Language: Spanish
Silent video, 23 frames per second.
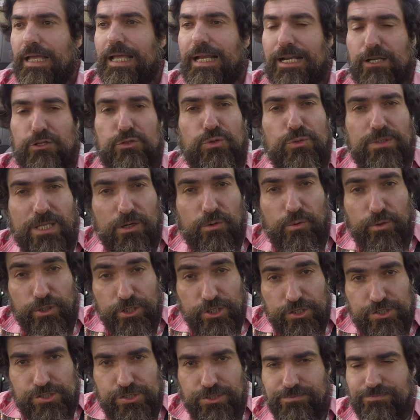y resulta
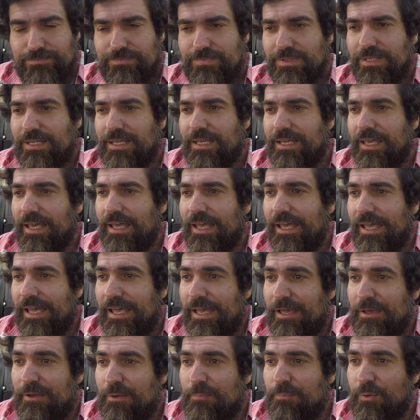curioso
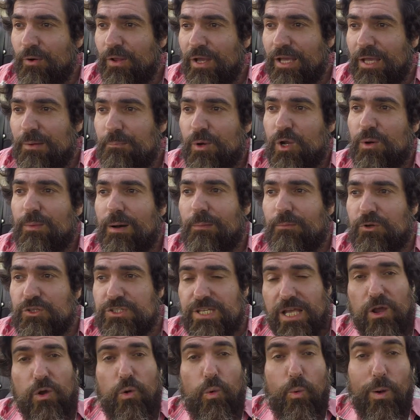que, por ejemplo,
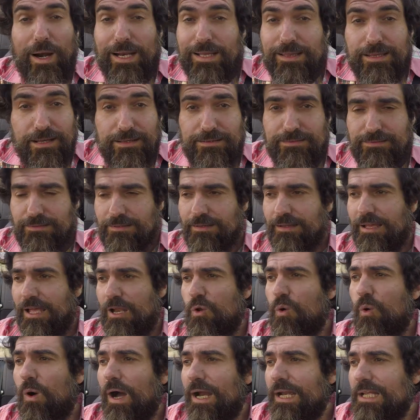vamos en cuarta
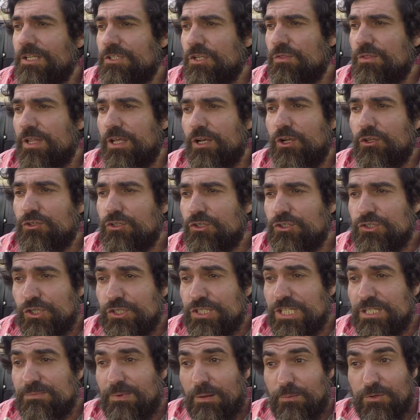en lugares donde en otros
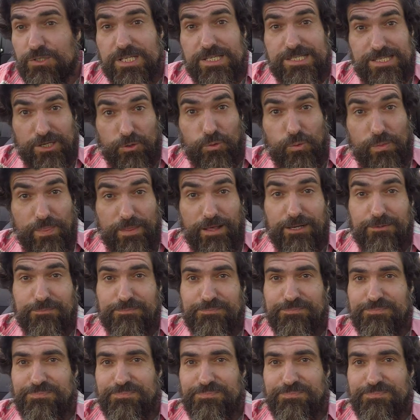coches vamos en segunda.